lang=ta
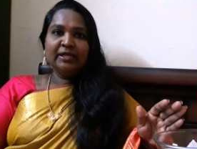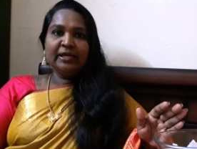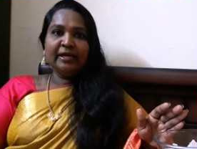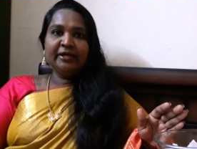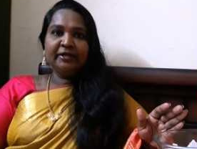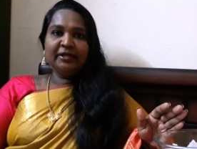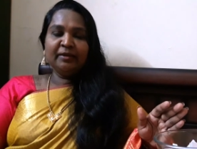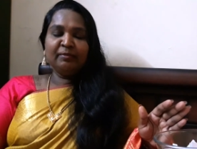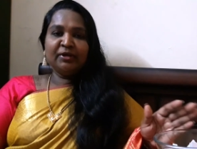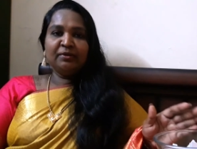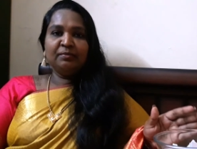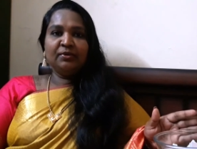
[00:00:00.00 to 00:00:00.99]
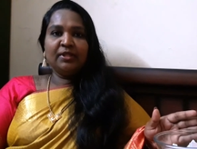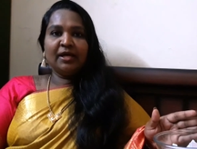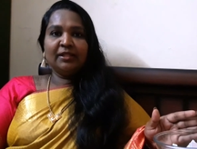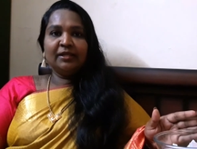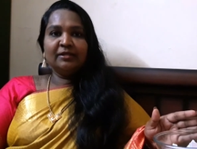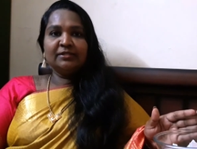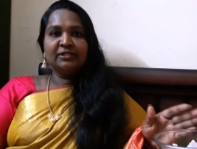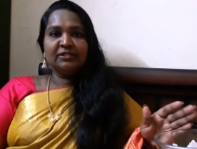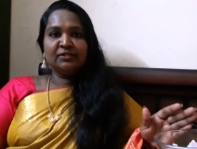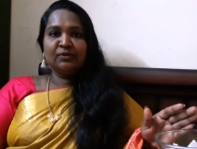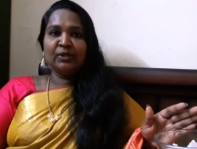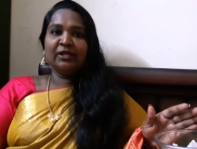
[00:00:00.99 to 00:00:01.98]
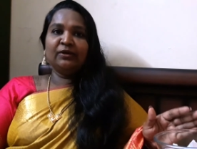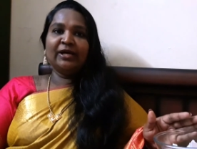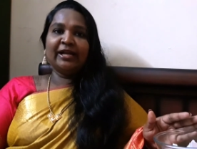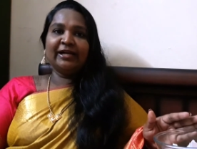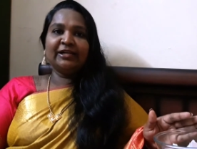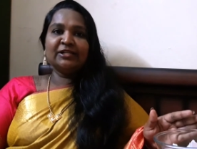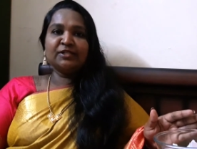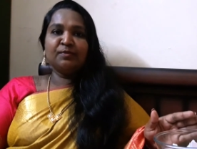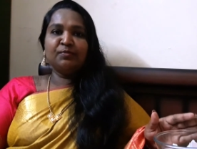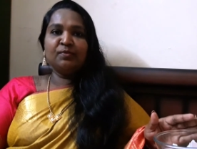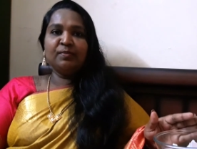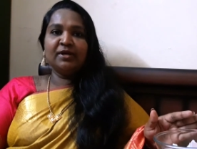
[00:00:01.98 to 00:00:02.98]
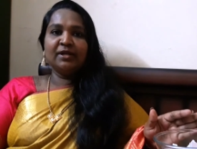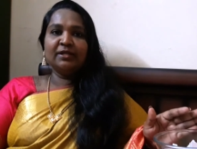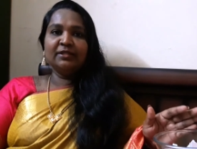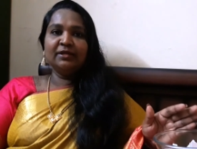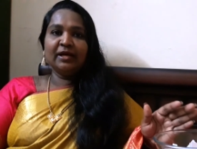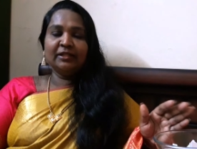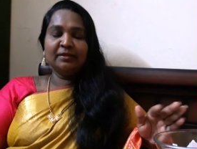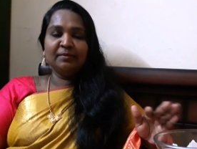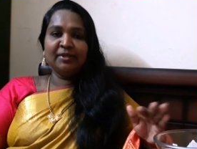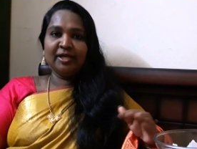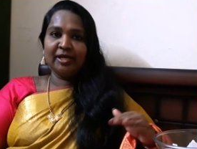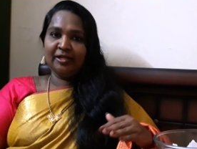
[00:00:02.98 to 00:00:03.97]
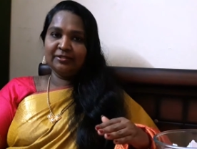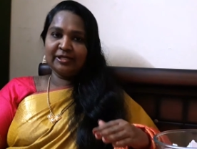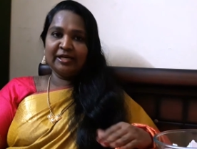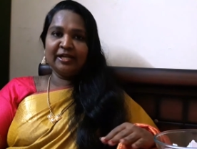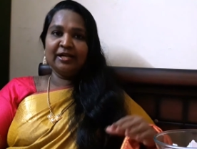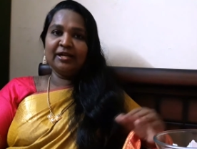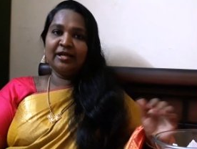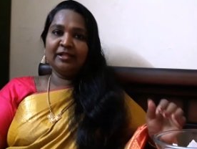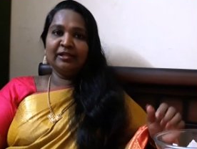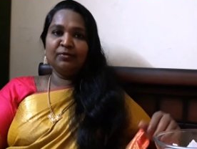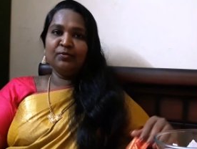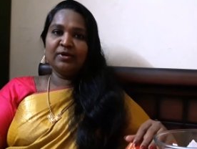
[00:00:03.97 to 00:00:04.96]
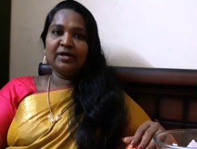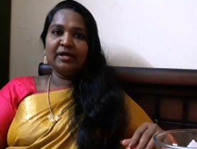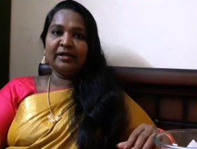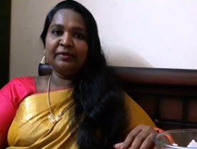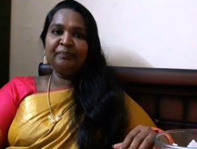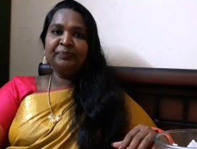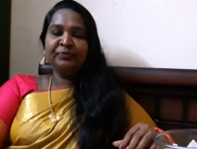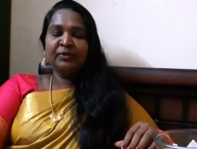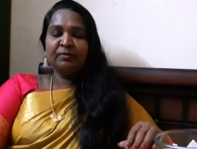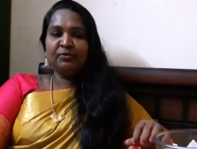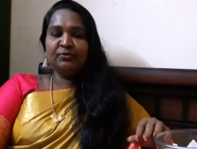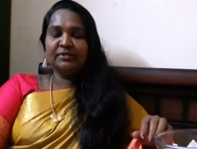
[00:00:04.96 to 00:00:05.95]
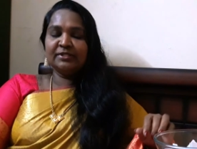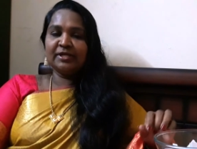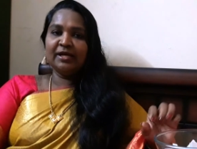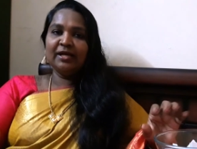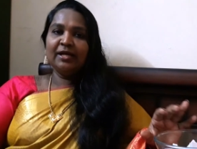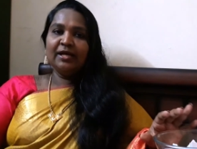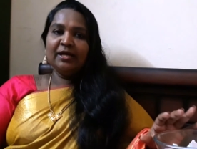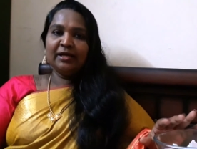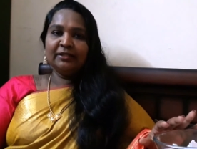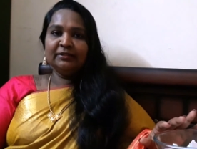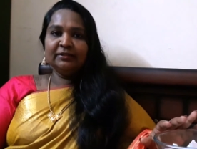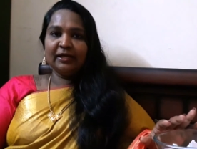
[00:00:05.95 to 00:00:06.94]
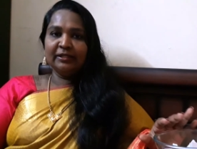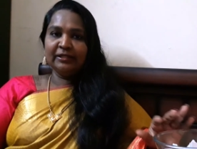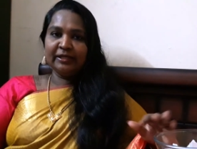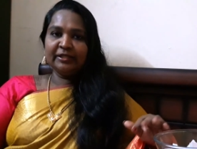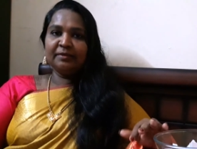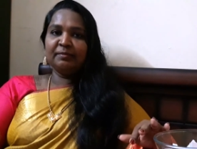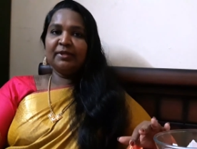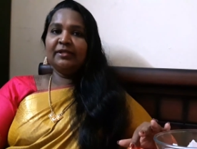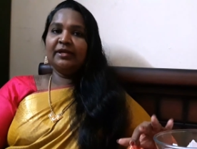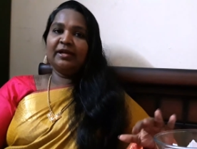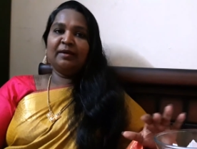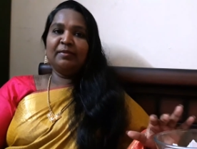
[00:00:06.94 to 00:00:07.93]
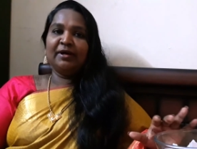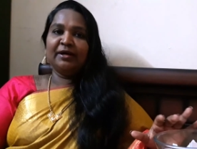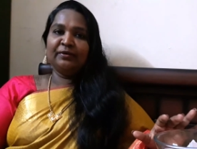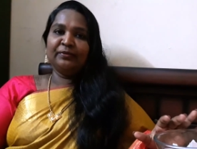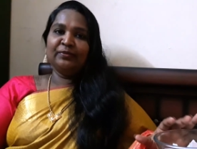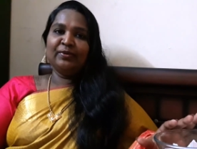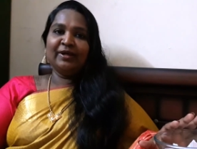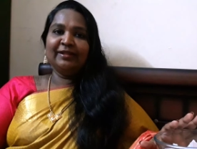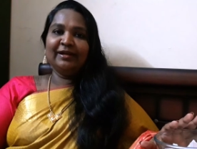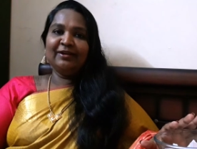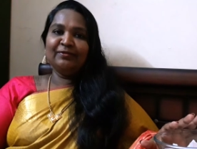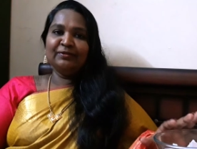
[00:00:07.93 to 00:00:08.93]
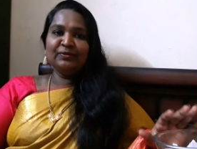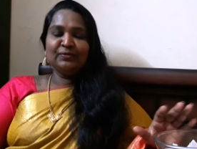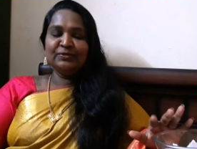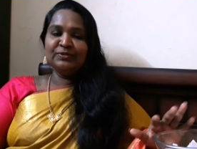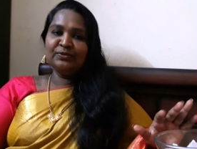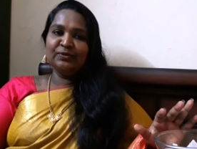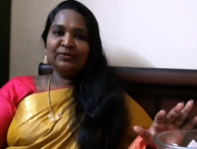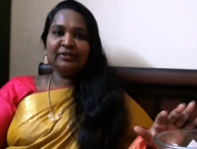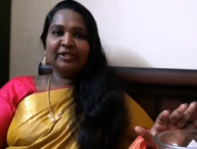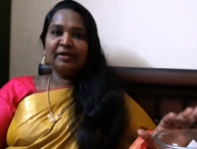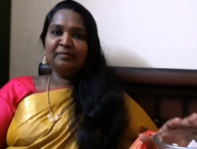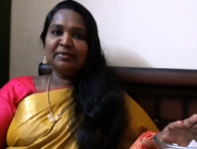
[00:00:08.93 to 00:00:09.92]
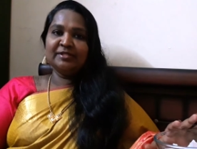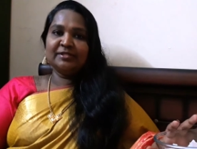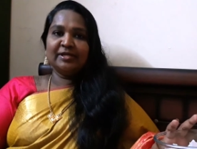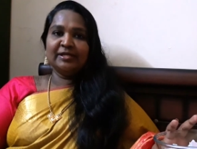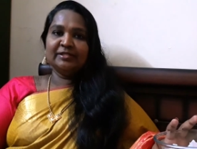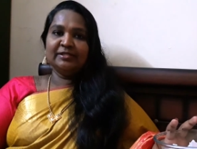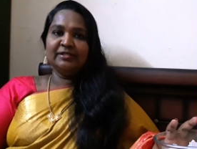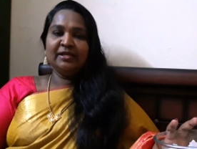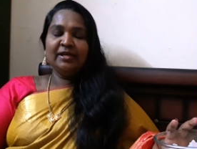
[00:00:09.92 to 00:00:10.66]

எடிட்டிங் பண்ணும்போது அதில் சிஸ்டம் எனக்கு கரெக்டாக சப்போர்ட் பண்ணாது அந்த மாதிரி ஏன்னா சடனாக நான் அதில் உட்காடுறேன் புதுசாக அது அதுக்கேற்ற மாதிரி நான் மாறணும் அதெல்லாம் வந்து கொஞ்சம் ஒரு த்ரீ மந்த்ஸ் ஆச்சு